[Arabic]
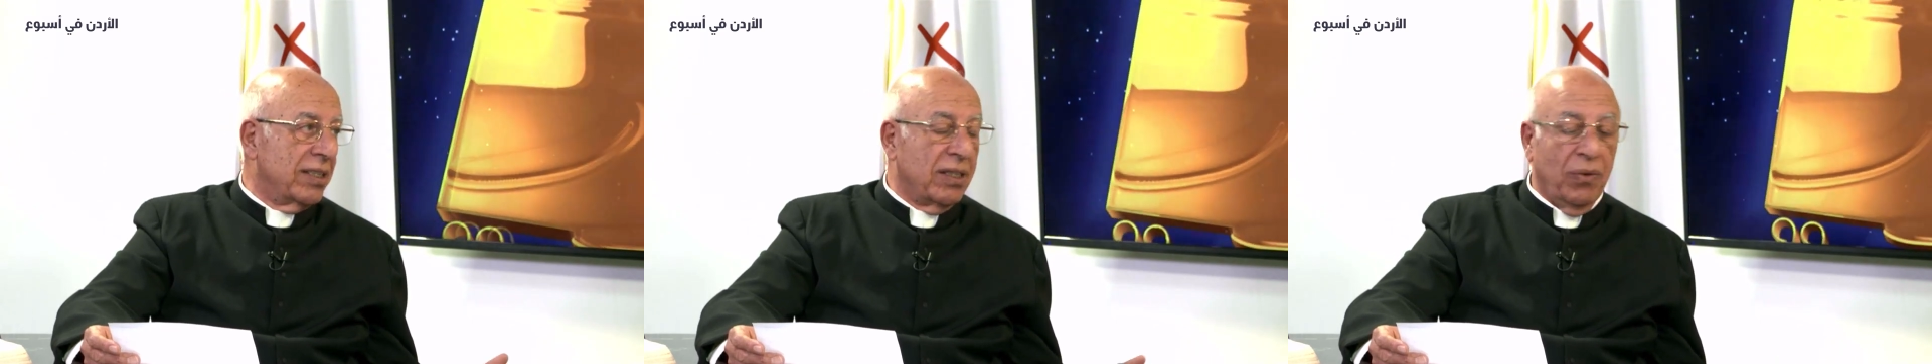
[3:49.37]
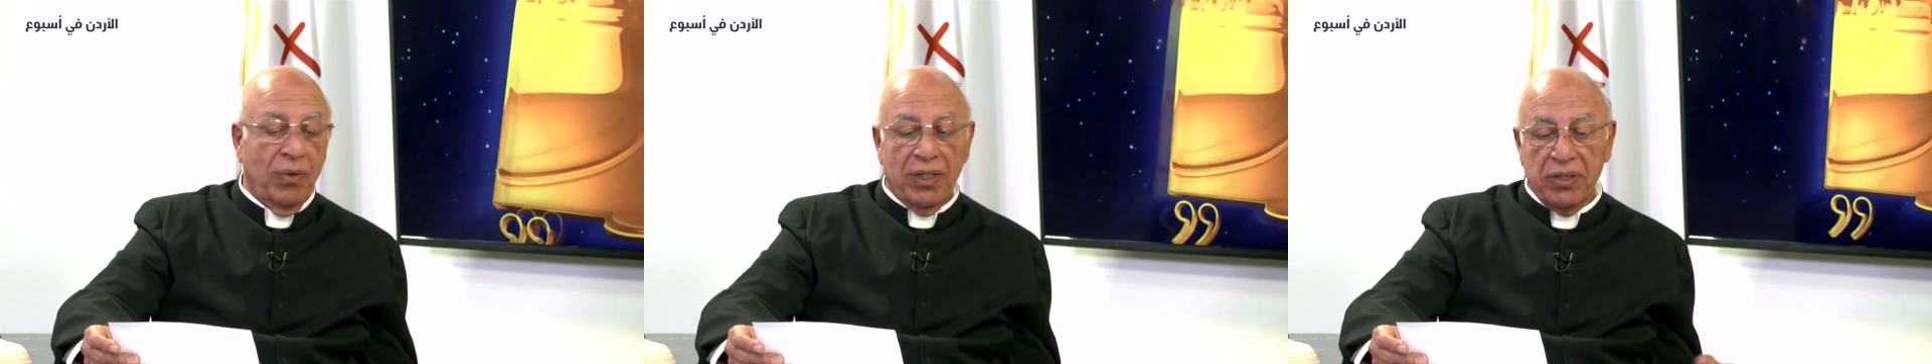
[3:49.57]

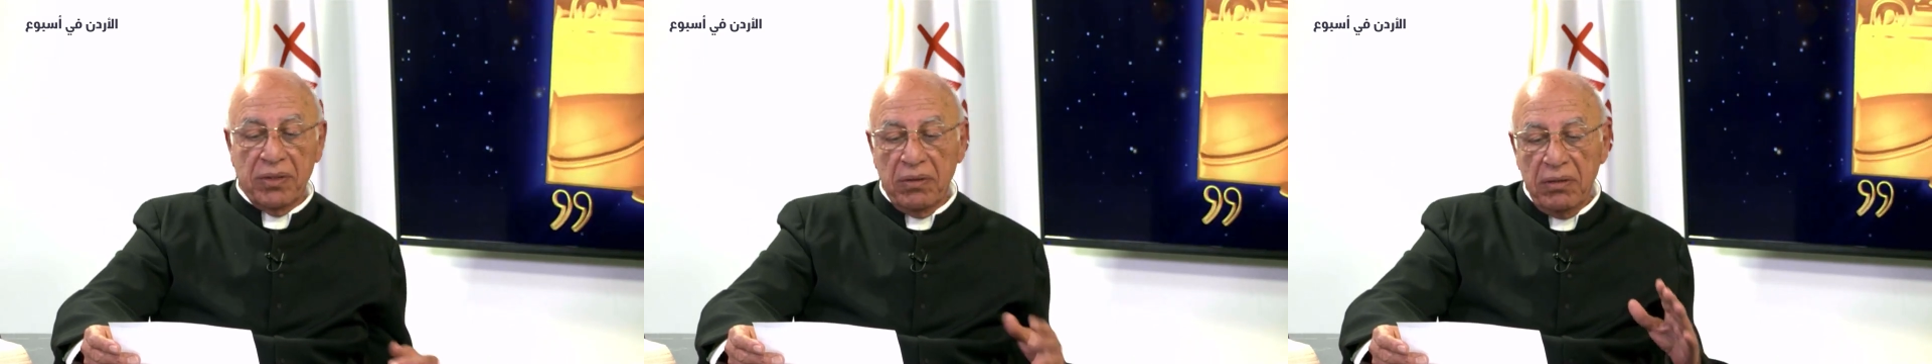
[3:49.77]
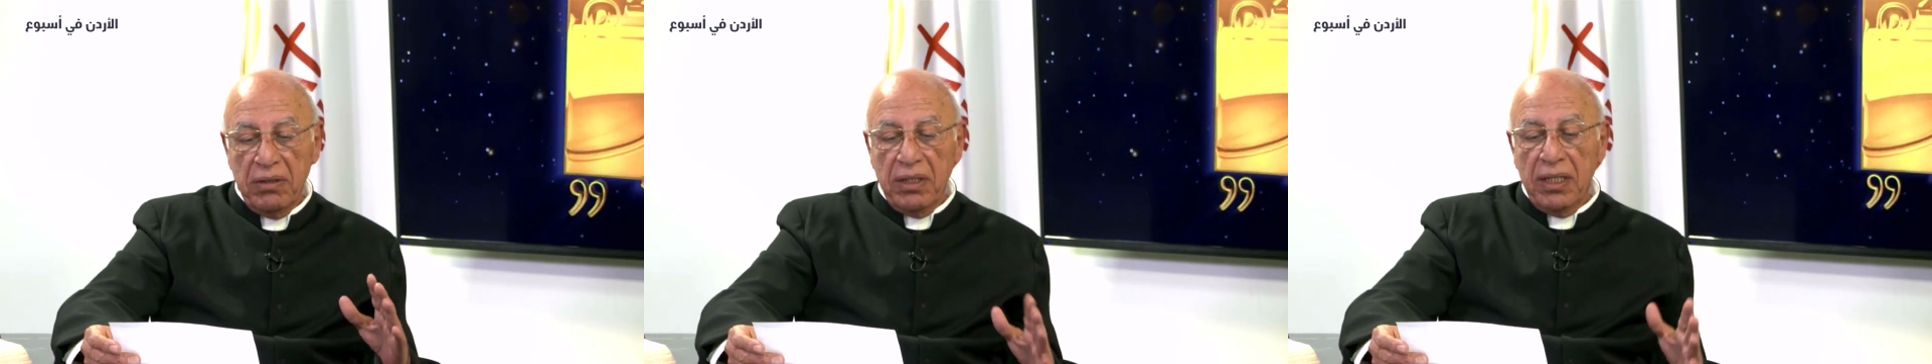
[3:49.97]
تواصل
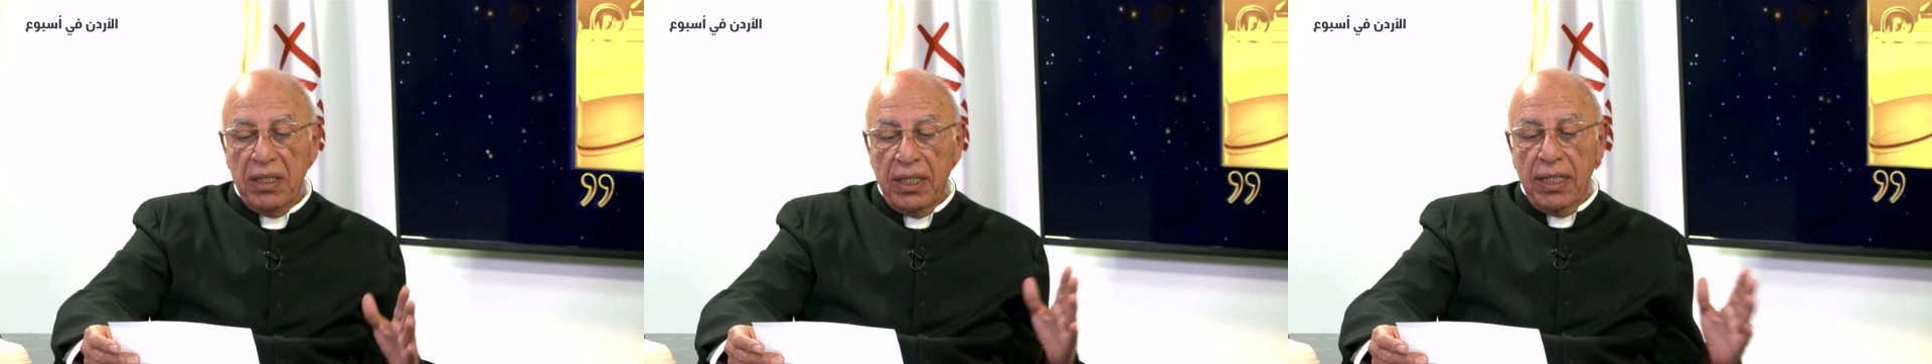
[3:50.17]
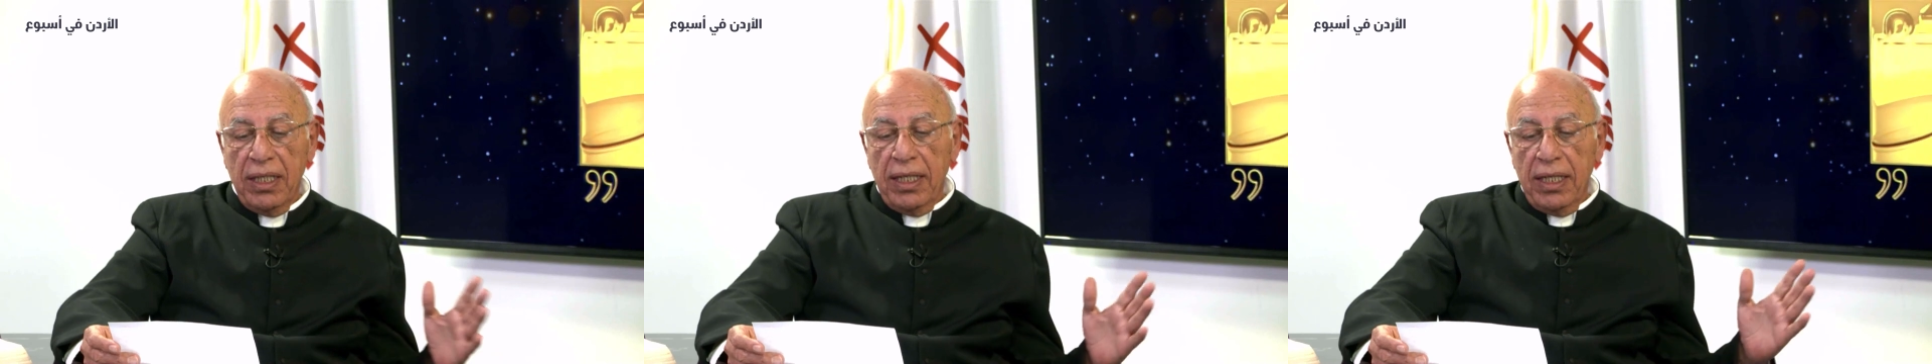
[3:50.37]

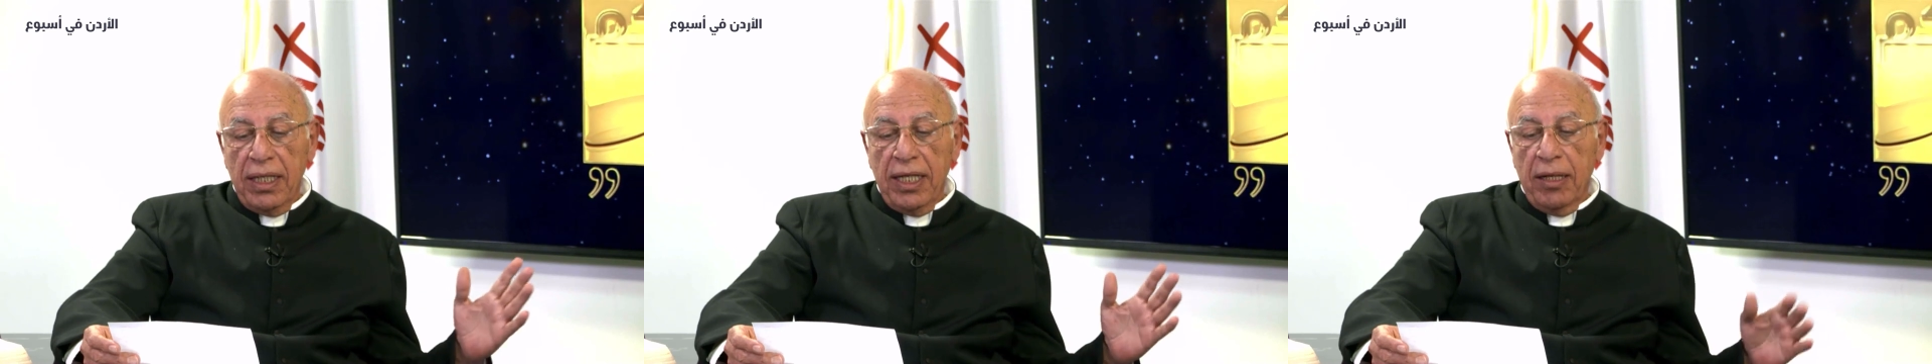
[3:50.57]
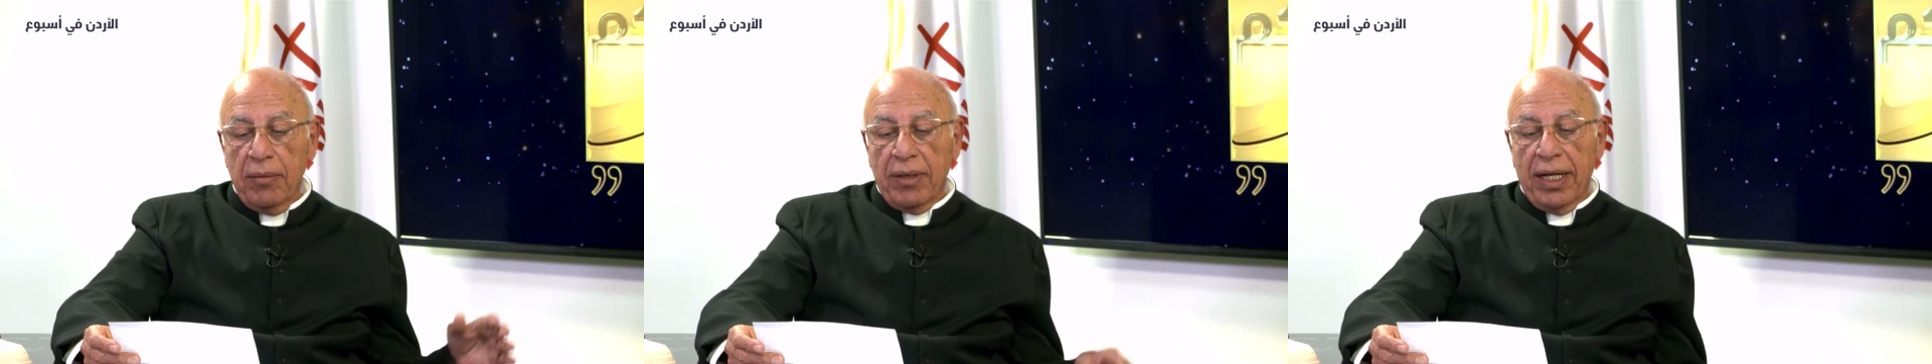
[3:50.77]

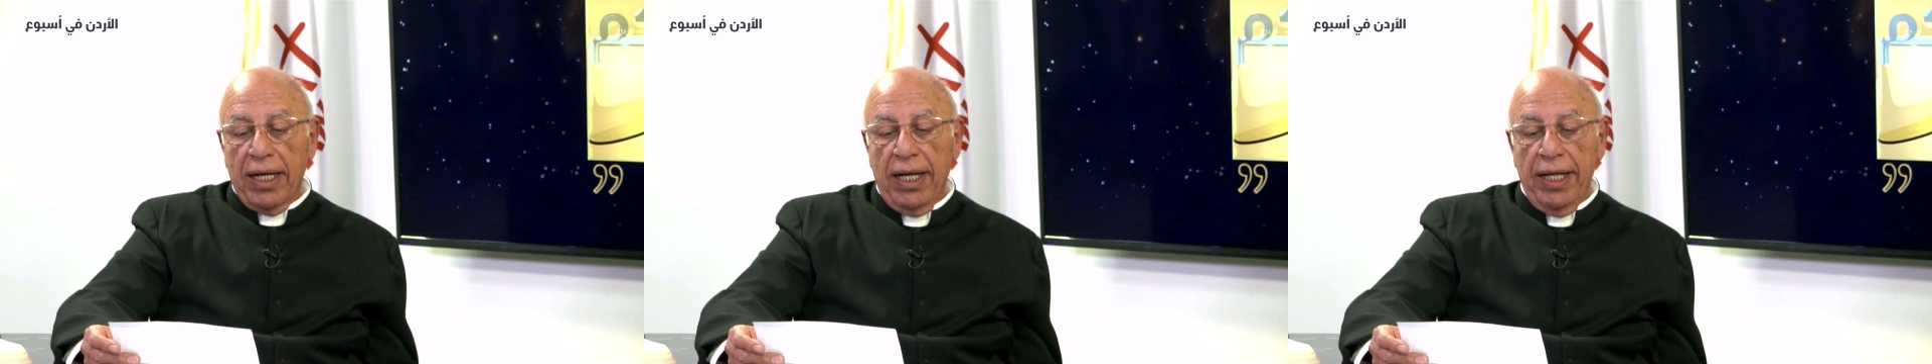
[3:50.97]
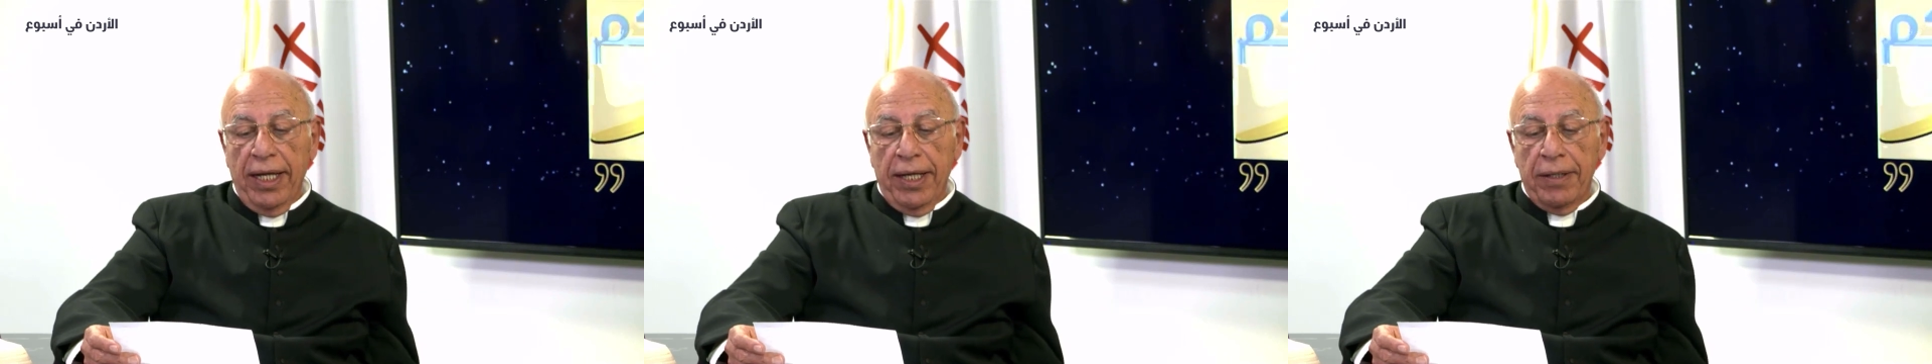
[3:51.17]
هي
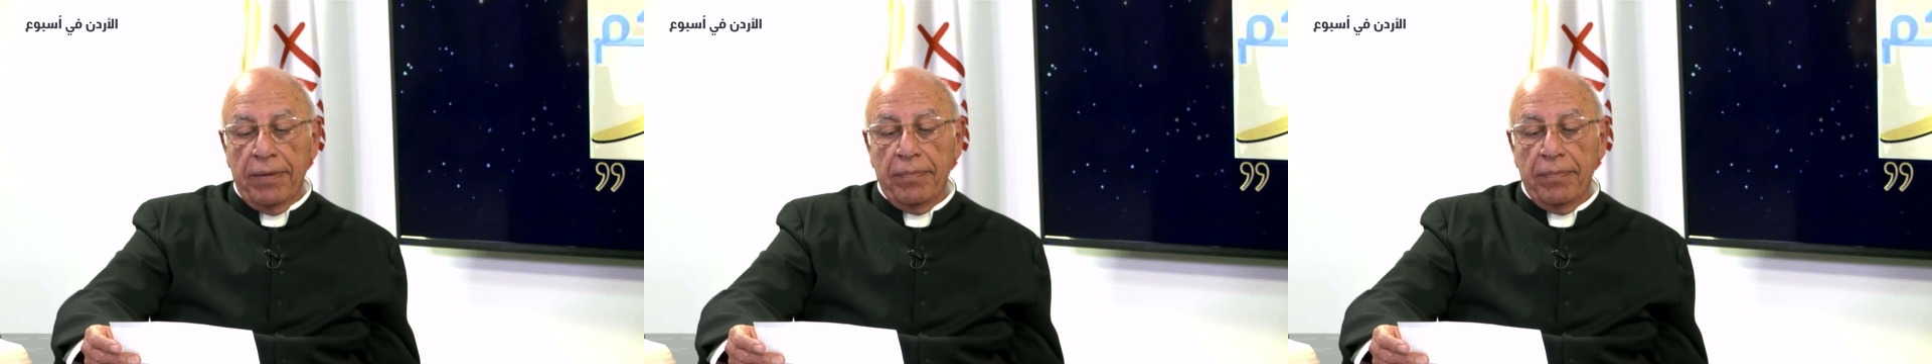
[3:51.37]
مرحلية